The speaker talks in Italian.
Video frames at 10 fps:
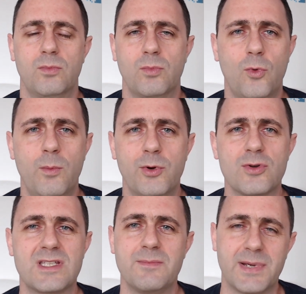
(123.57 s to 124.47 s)
come uno
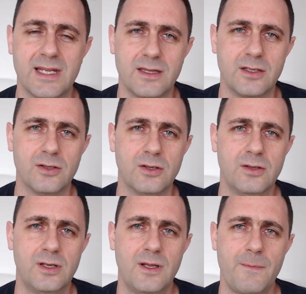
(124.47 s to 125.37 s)

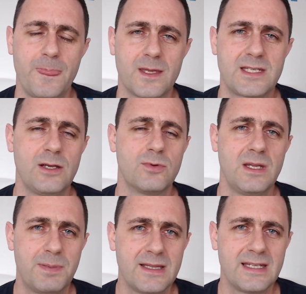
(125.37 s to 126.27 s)
stipendio, sei un
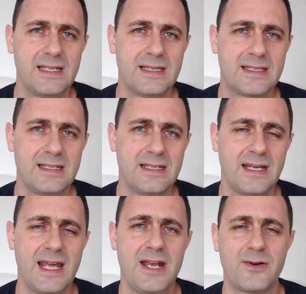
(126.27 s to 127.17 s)
dipendente
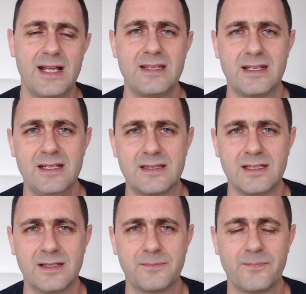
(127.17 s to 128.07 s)
e non hai
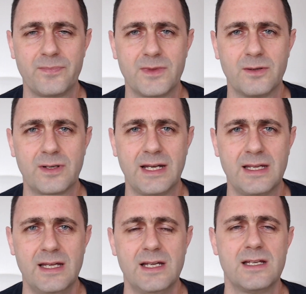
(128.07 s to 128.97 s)
diritti.
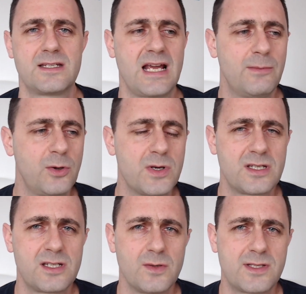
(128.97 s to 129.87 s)
Ok? Siamo in questa
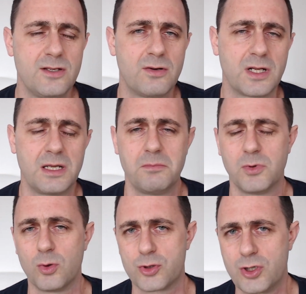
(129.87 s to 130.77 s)
situazione?
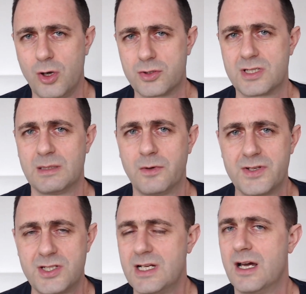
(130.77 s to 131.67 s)
Non lo so, ci stiamo
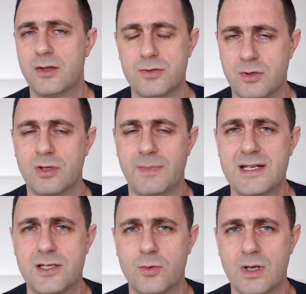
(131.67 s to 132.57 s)
avvicinando, secondo me
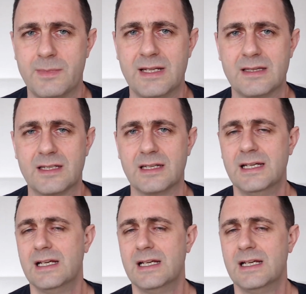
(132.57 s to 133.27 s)
sicuramente,